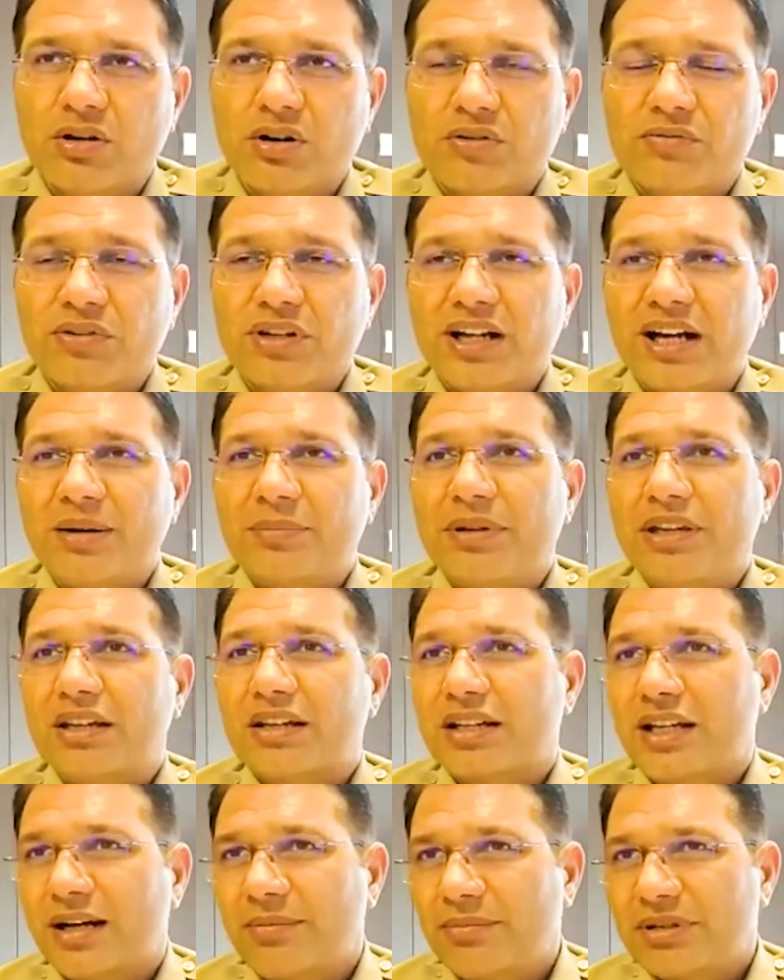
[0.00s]
और फिर आप एक
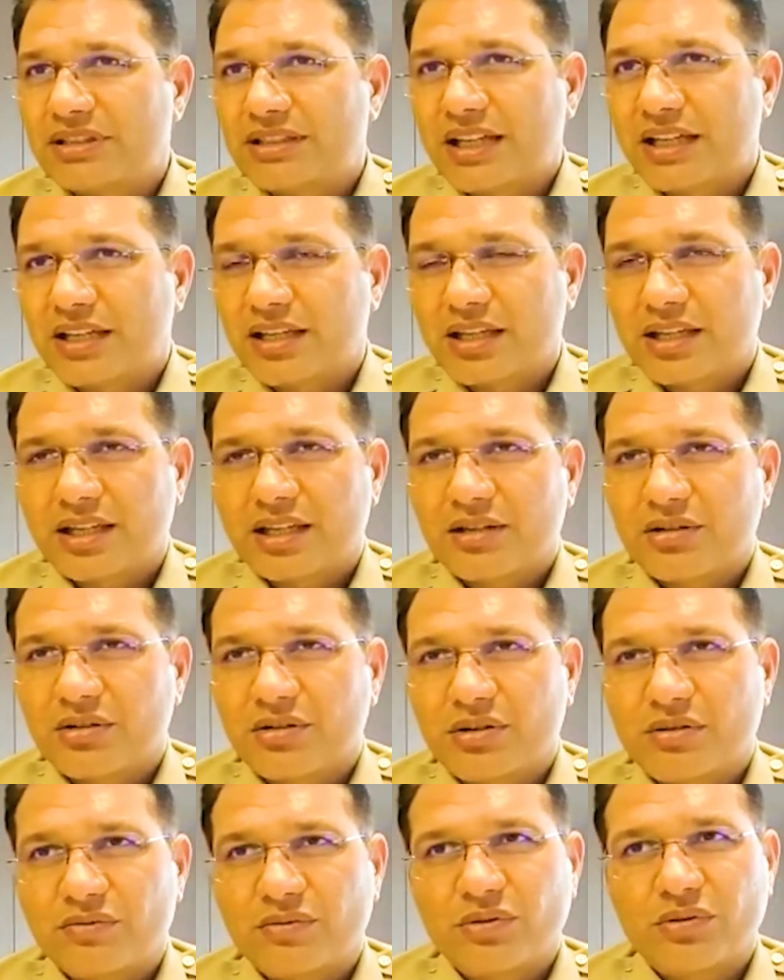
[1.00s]
नाम बताएंगे
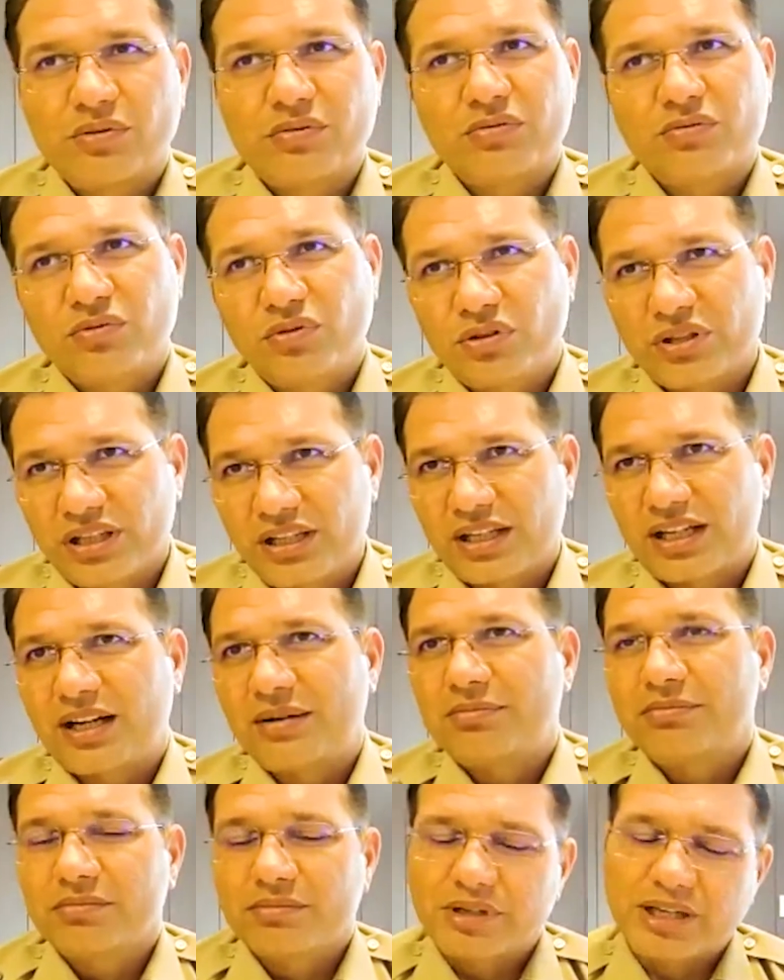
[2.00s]
और वो वही
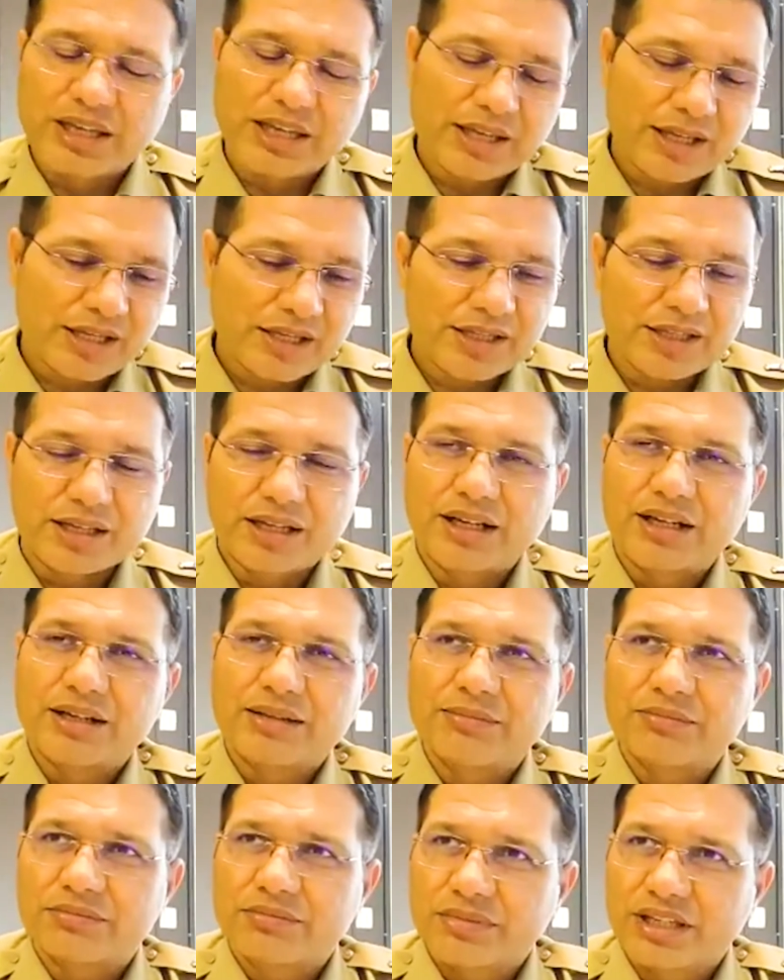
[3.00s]
नाम कहेगा कि हाँ
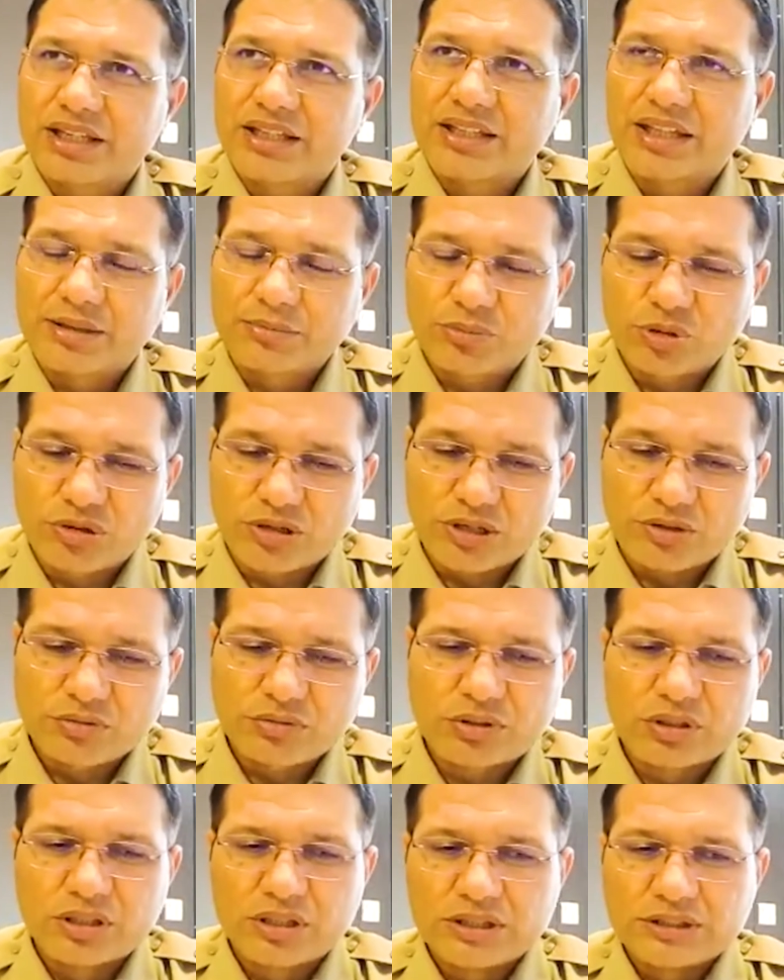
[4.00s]
मैं यही बोल रहा हूँ